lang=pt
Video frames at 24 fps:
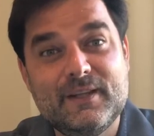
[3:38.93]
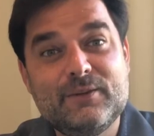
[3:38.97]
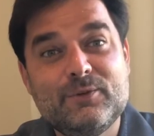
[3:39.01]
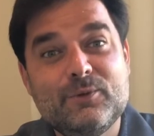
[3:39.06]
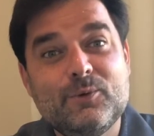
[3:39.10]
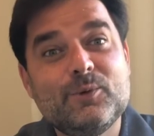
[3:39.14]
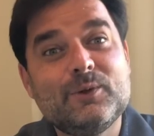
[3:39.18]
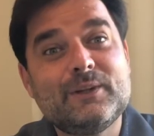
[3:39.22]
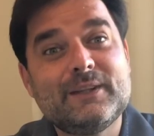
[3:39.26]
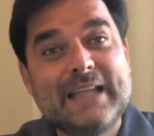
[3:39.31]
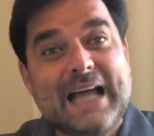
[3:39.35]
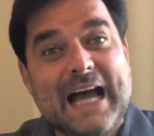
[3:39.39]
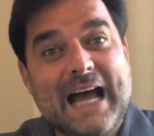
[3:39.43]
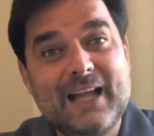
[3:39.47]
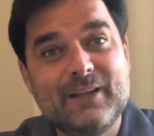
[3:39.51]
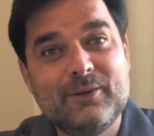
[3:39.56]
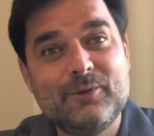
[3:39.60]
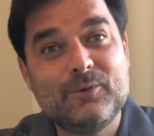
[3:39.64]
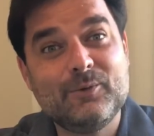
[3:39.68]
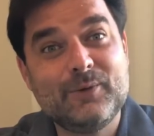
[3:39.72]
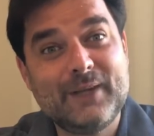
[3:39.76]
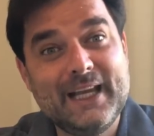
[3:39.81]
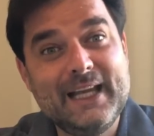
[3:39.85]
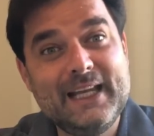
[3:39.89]

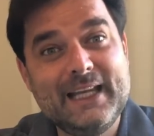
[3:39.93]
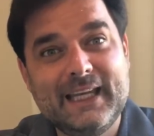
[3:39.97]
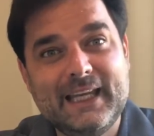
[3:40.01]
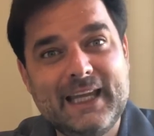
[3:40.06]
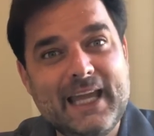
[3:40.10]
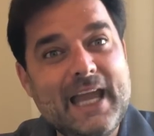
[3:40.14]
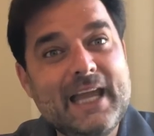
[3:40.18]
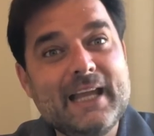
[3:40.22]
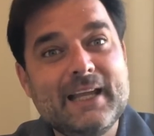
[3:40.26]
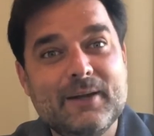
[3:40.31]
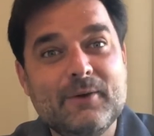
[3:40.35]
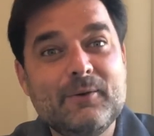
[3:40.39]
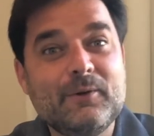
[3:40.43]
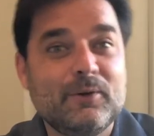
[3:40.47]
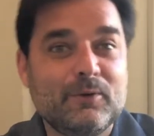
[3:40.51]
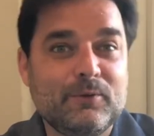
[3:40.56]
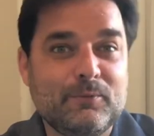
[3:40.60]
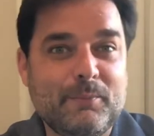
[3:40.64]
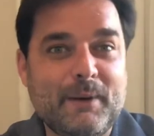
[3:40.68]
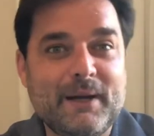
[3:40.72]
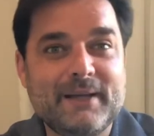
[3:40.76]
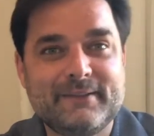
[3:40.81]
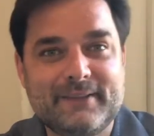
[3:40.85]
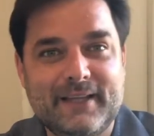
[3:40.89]
escutado no que ele quer e não o que os
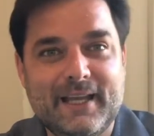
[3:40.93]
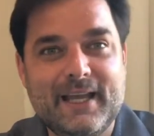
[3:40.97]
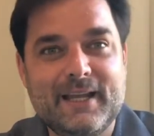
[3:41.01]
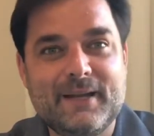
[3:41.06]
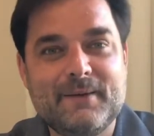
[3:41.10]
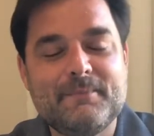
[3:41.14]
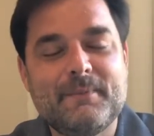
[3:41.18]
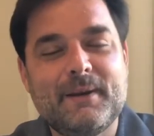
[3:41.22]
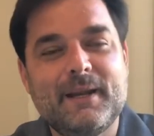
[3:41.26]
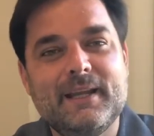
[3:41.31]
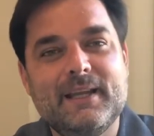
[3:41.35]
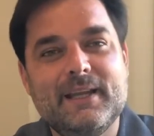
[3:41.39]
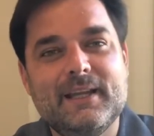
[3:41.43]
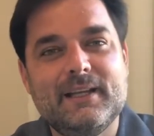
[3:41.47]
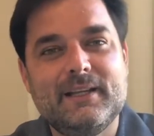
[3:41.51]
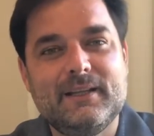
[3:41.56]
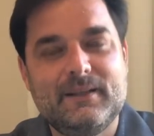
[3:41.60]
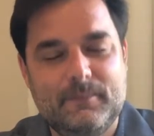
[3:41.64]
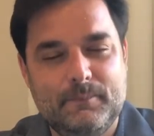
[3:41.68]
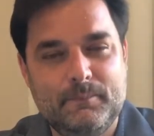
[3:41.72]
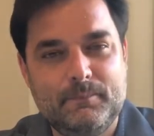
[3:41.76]
pais querem para ele.